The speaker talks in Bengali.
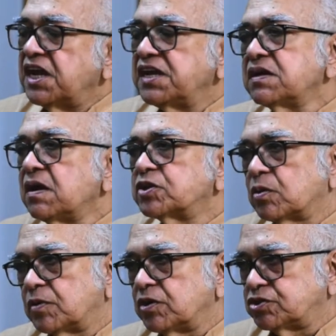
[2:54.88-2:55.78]
সেইটা
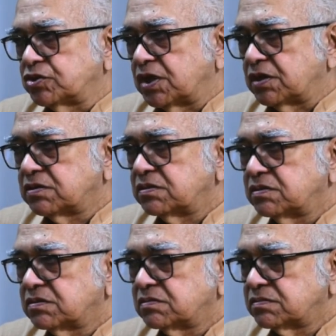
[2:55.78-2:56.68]
আমার সমালোচনার
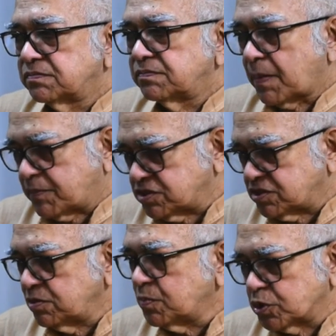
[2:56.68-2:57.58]
ব্যাপার
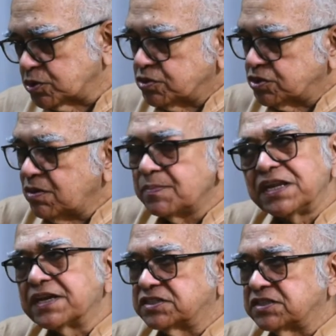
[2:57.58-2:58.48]
ছিল প্রশ্ন ছিল
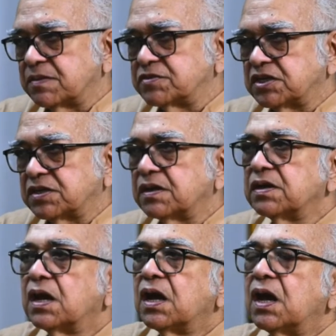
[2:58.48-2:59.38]
আমি লিখেছিলাম সেটা
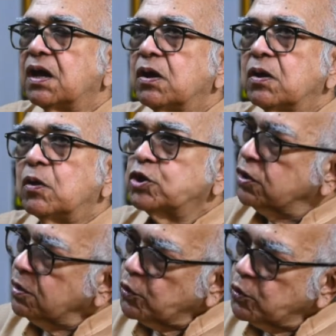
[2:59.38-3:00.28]

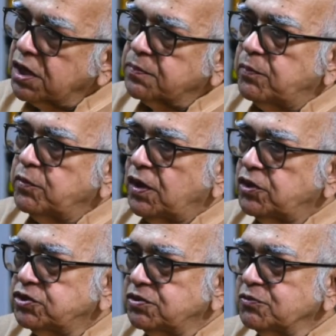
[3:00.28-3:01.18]
ওর সঙ্গে মৌখিকভাবে
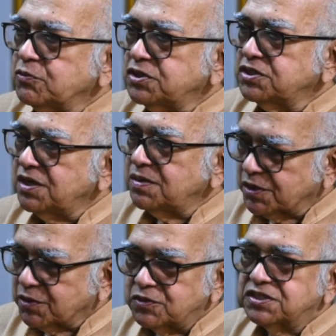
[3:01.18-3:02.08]
আলোচনা
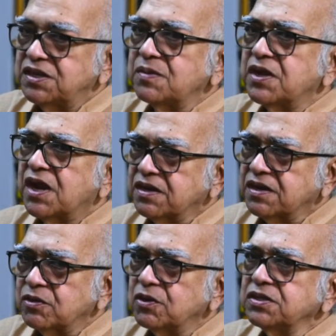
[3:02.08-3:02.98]
করেছিলাম লিখেওছিলাম আর
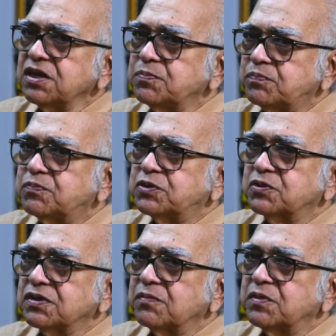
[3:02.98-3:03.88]
আরেকটা কথা এই
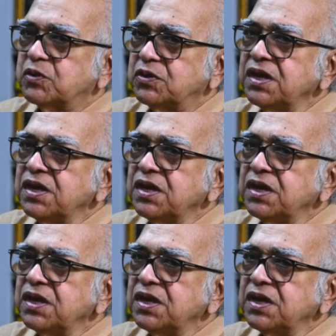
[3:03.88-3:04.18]
প্রসঙ্গে আমি